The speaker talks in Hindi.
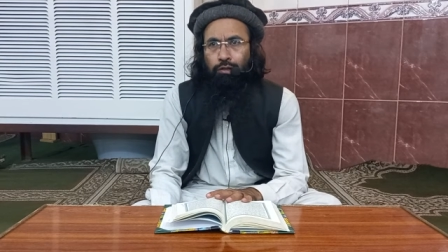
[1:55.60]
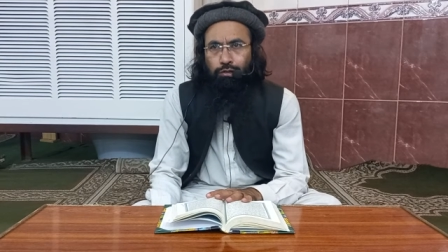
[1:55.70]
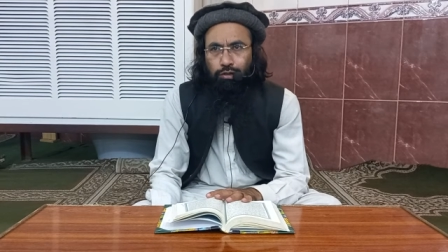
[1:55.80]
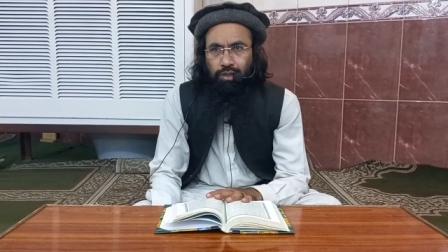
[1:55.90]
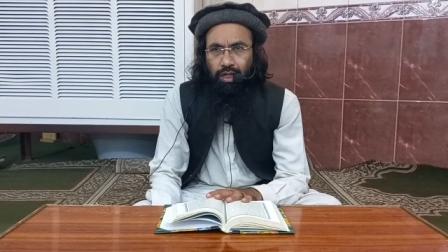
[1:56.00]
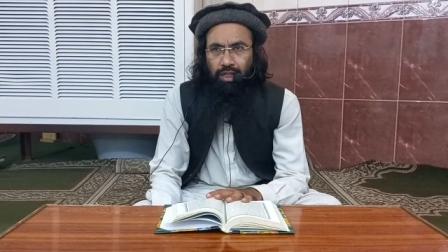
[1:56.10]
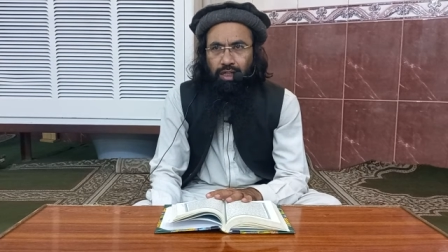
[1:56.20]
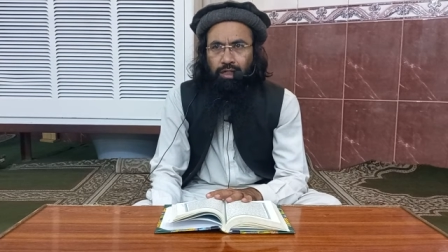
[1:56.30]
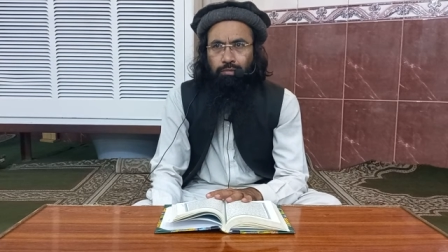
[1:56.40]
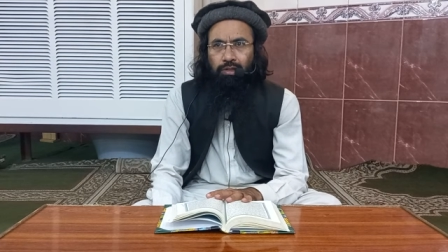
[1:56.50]
तो
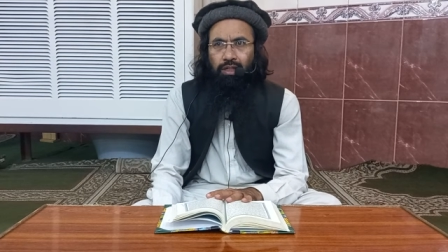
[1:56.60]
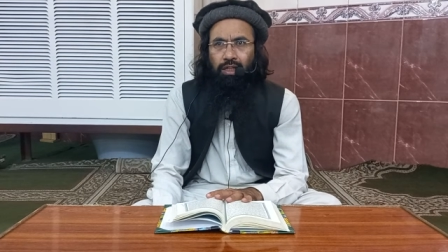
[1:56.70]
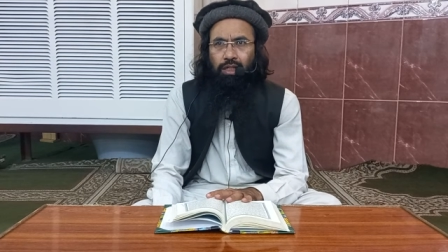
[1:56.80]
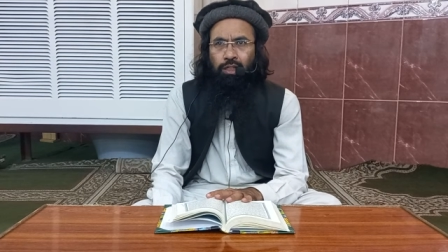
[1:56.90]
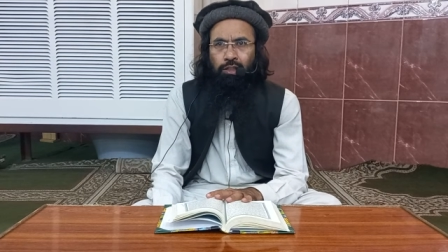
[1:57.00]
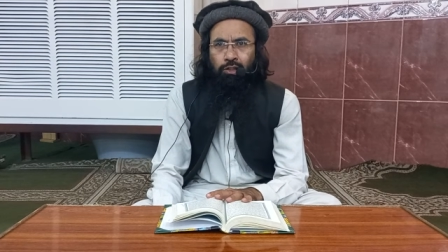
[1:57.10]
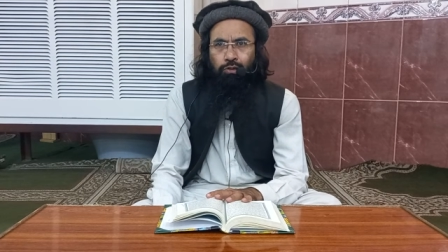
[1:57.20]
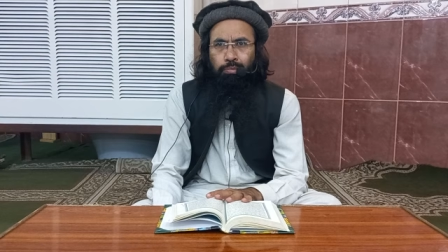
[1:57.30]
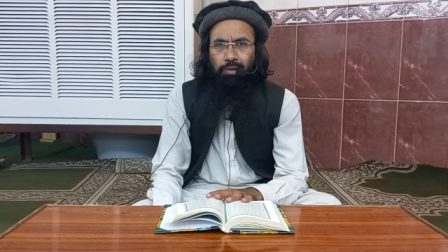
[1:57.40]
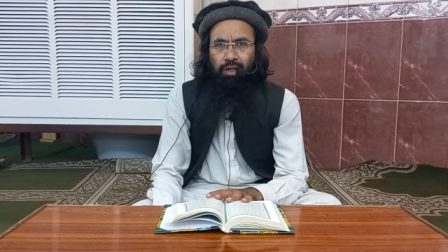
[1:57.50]
तारीख़ में इनके
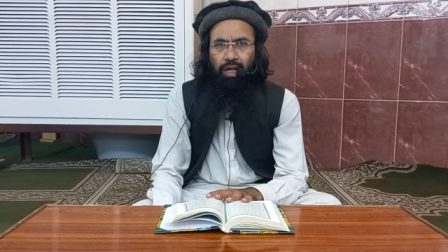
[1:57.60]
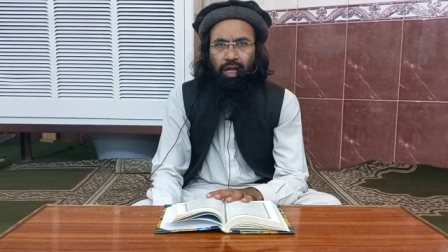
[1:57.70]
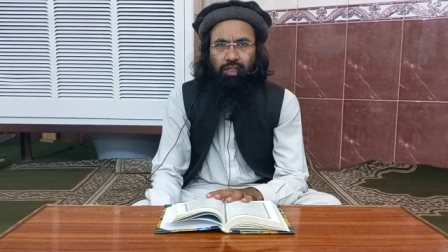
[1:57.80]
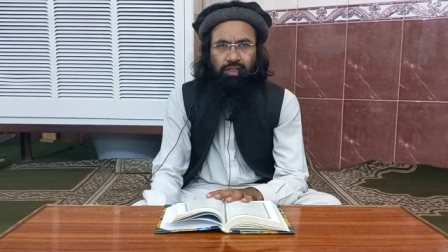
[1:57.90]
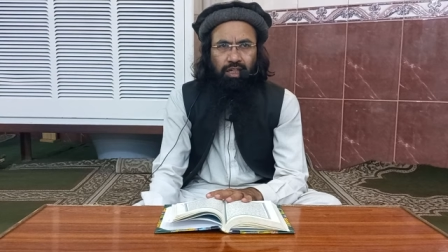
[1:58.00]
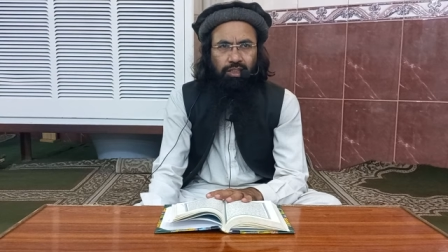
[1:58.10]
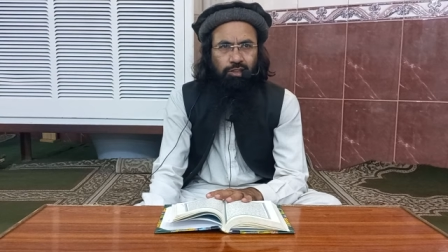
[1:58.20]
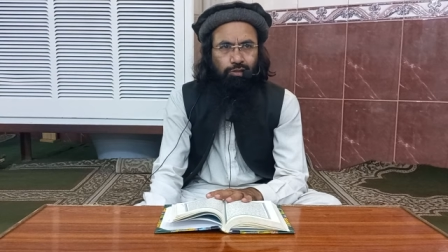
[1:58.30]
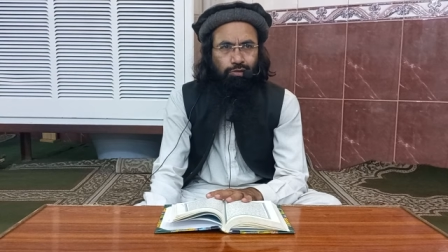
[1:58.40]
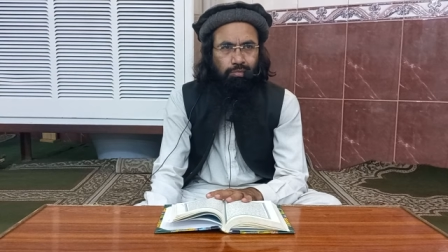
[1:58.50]
ऊपर ऐसे
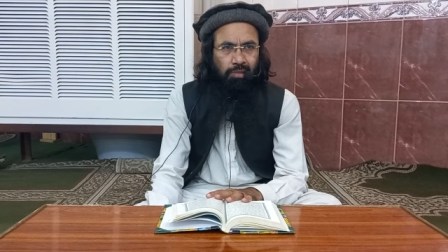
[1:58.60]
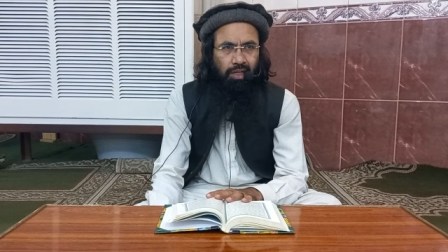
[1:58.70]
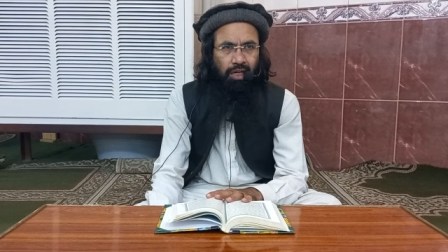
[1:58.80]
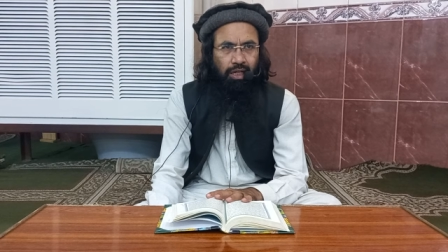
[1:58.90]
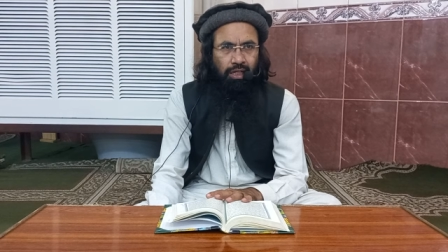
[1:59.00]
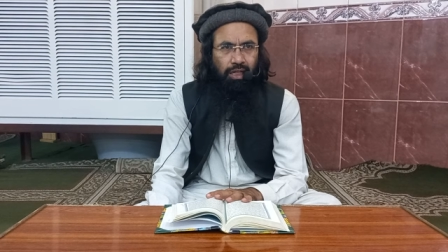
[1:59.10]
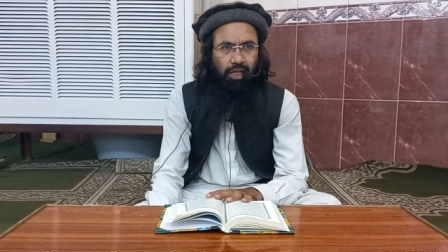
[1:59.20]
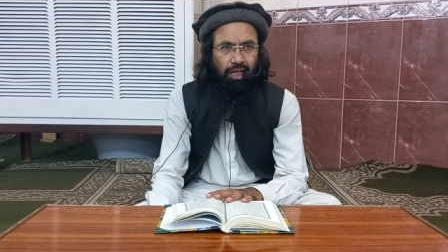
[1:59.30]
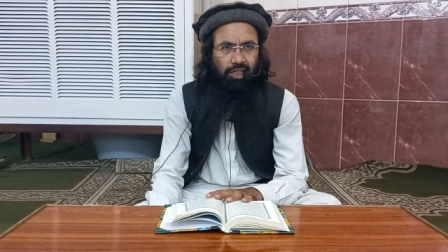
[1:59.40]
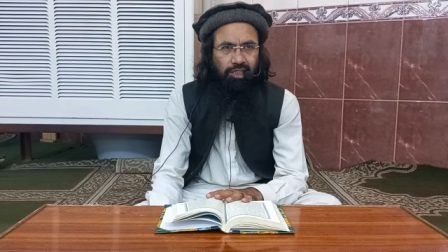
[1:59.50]
ऐसे हुक्मरान
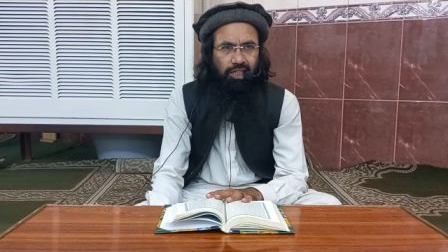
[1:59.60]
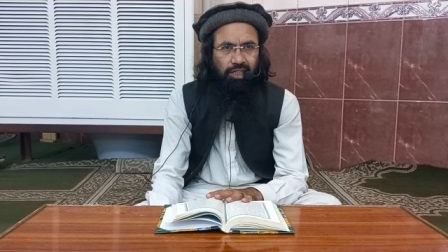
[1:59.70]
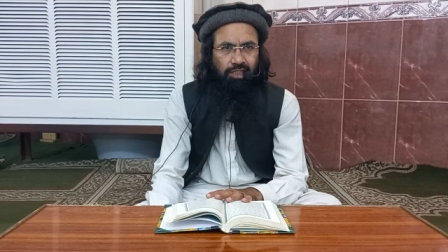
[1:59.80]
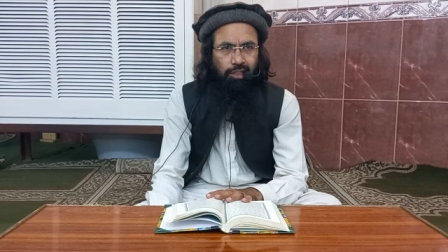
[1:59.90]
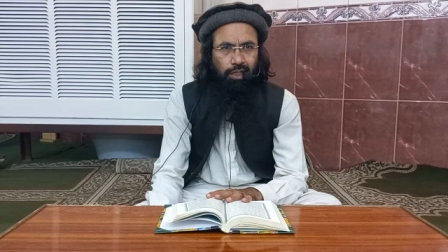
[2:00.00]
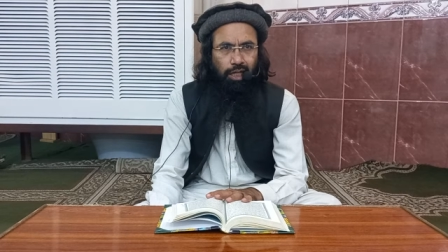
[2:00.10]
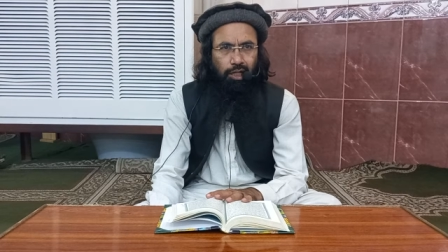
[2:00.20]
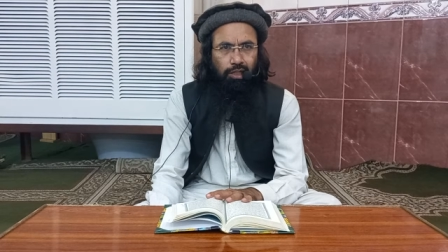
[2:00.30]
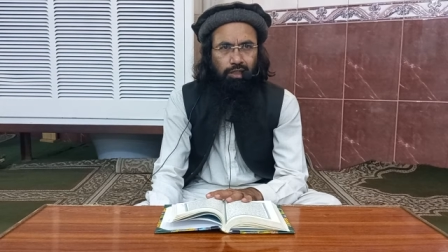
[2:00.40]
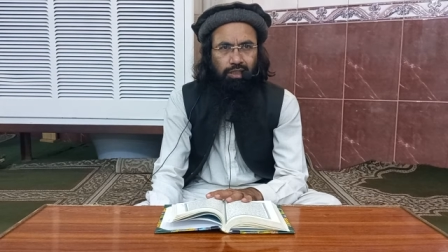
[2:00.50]
ऐसे ऐसे
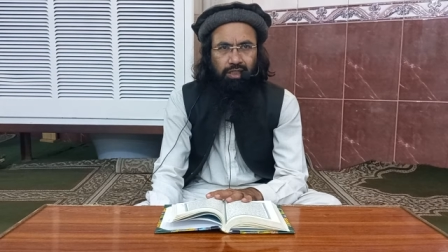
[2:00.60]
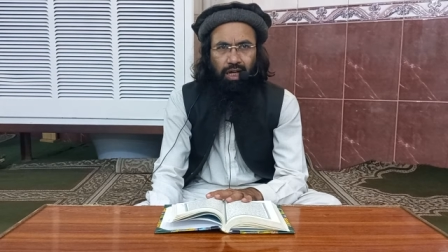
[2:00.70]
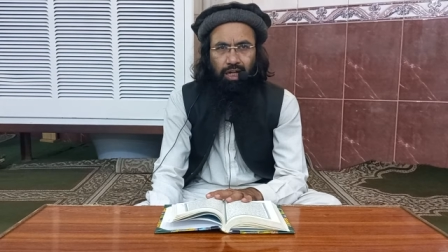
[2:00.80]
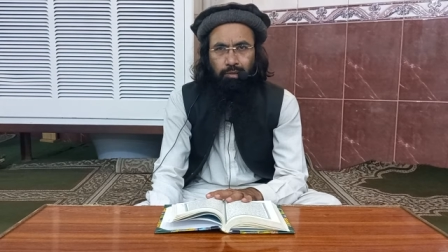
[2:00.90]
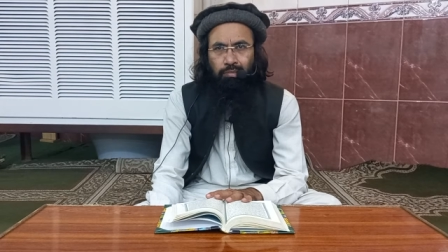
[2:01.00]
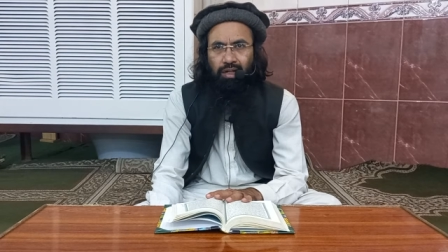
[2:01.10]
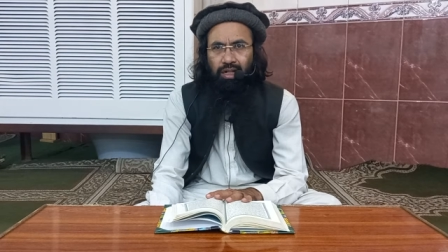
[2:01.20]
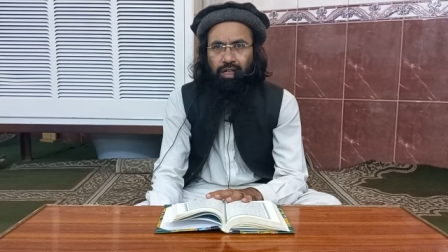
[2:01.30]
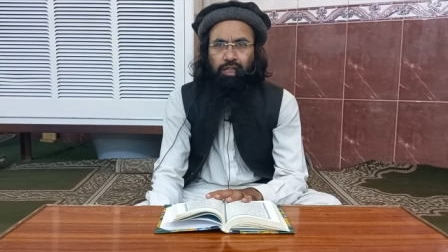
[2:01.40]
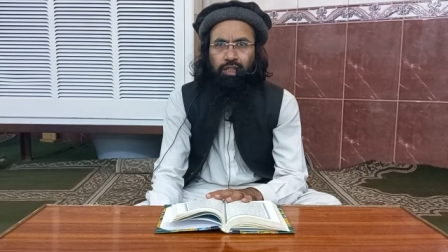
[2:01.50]
ालिम
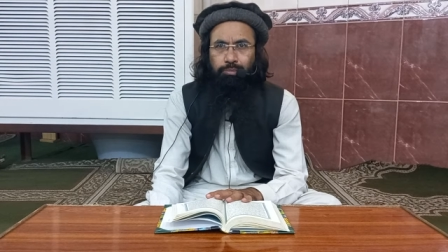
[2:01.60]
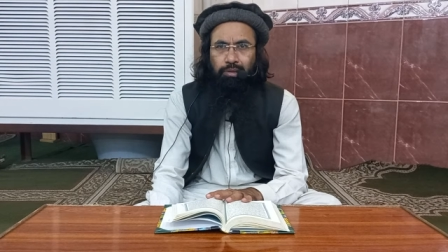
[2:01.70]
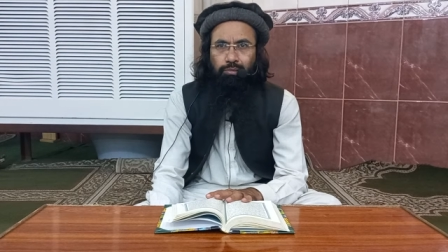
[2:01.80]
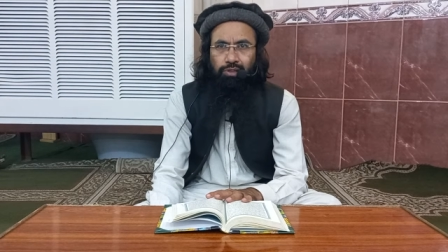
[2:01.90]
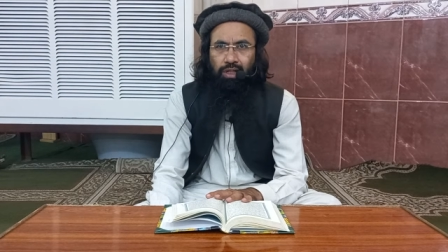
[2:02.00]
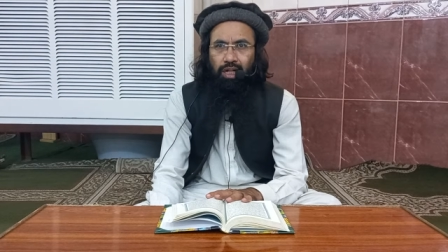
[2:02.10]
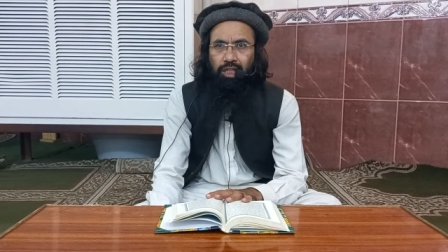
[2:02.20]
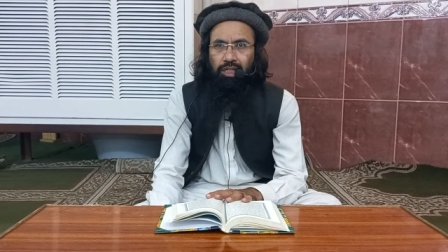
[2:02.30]
अल्लाह ने इन पर मुसलत